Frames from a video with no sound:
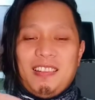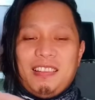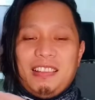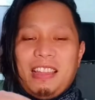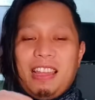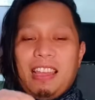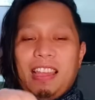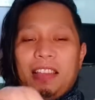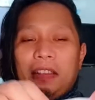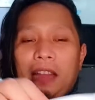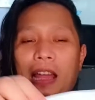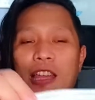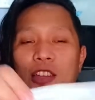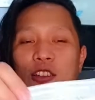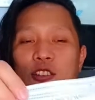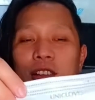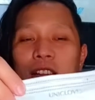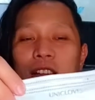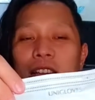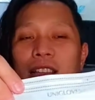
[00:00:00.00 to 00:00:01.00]
Hindi,
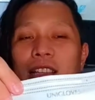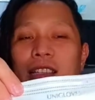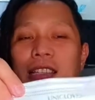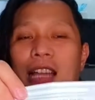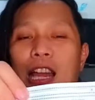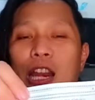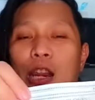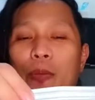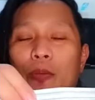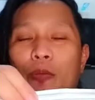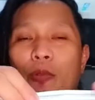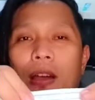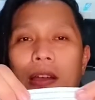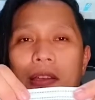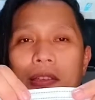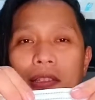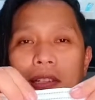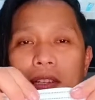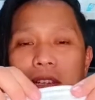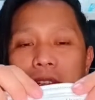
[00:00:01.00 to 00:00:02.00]
tie-on nga, tatali mo nga
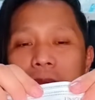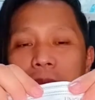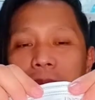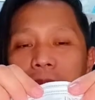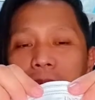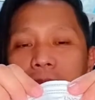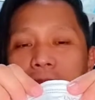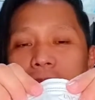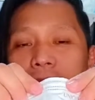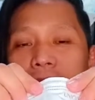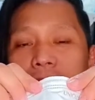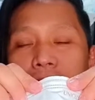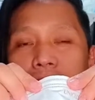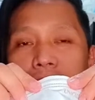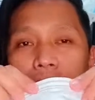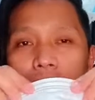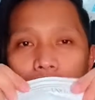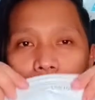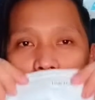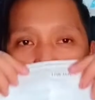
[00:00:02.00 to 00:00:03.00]
siya.
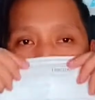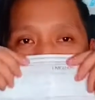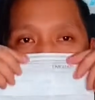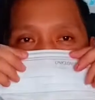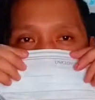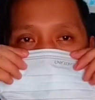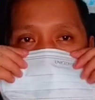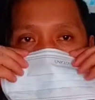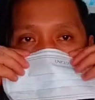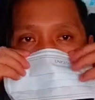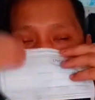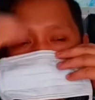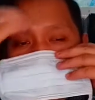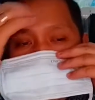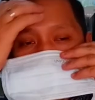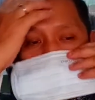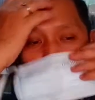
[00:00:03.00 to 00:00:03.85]
Ayan, ganun ko siya.